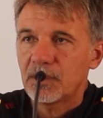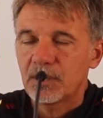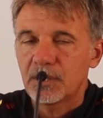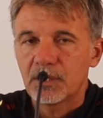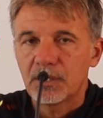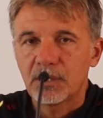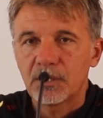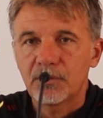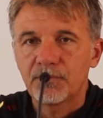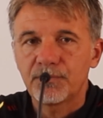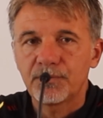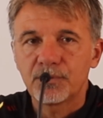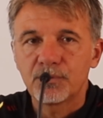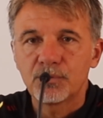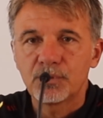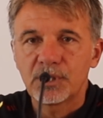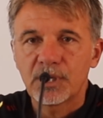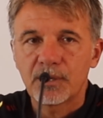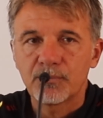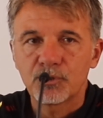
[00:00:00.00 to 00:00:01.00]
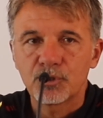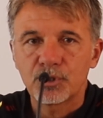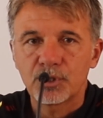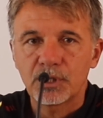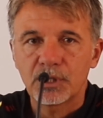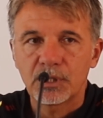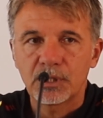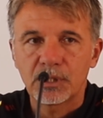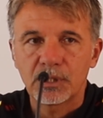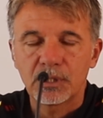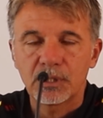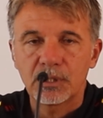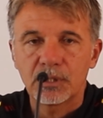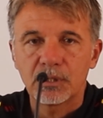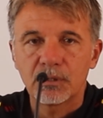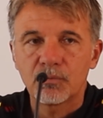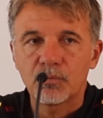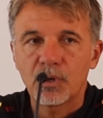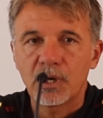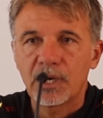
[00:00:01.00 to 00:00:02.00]
eh,
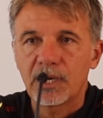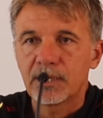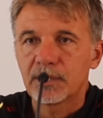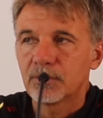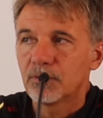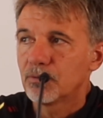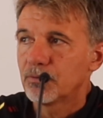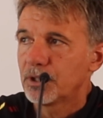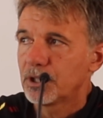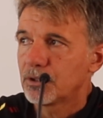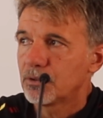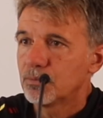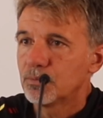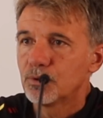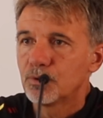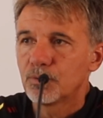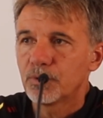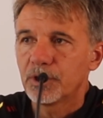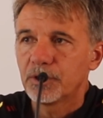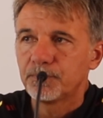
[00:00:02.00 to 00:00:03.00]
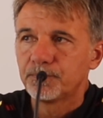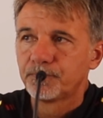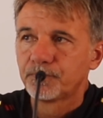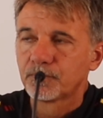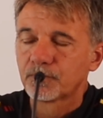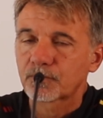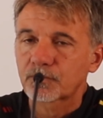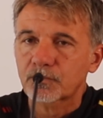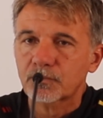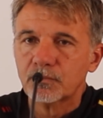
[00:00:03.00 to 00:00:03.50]
figuriamoci qua dove comunque